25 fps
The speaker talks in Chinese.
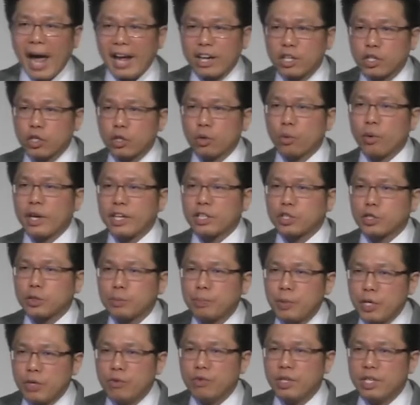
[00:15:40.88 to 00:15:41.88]
知
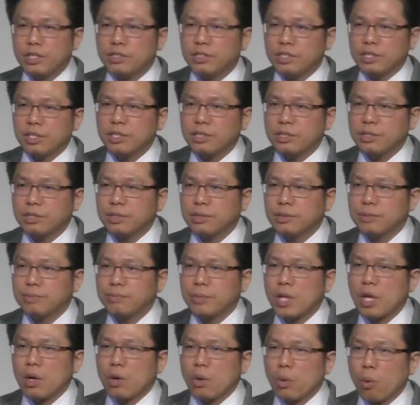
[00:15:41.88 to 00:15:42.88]
识
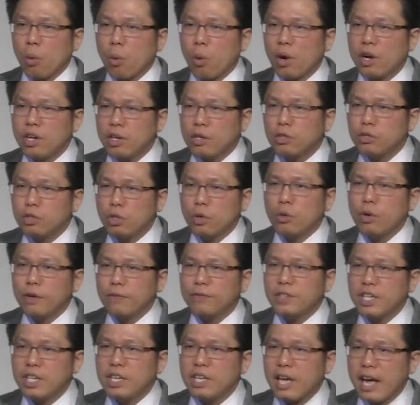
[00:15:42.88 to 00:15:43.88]
到亲身
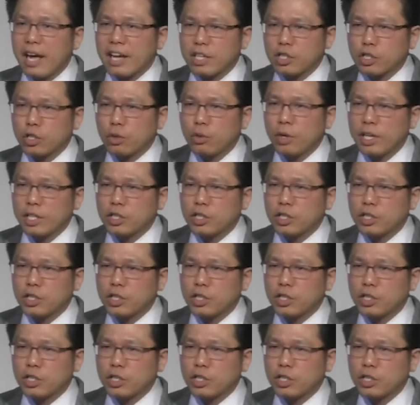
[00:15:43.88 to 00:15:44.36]
经历。